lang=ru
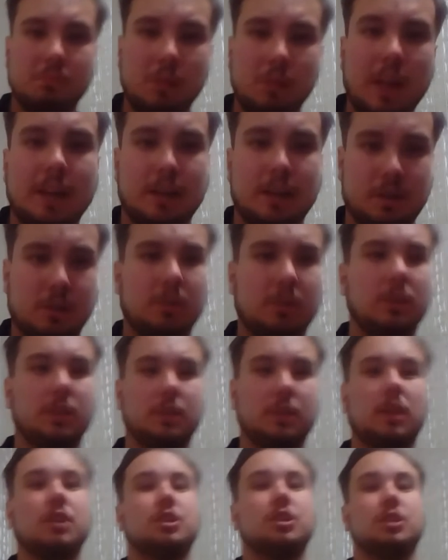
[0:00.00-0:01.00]
лайк
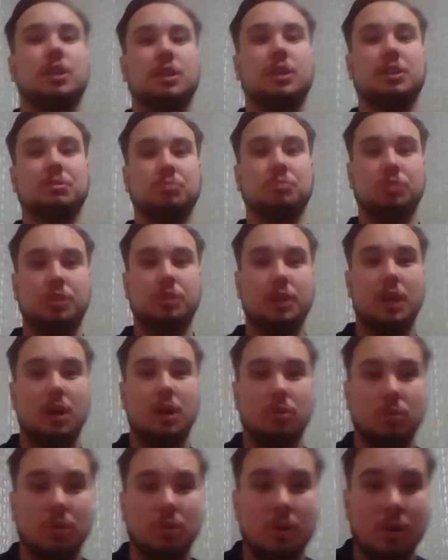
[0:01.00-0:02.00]
назначено этому
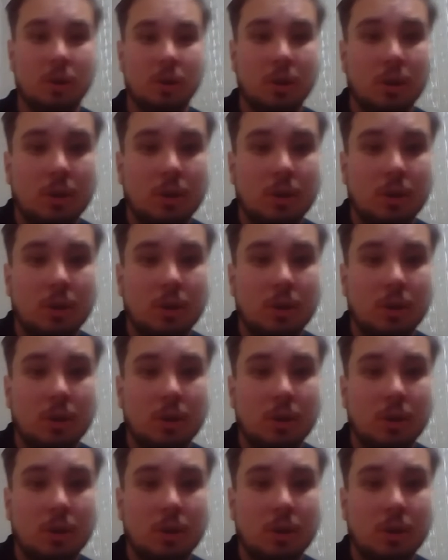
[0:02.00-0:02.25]
сериалу.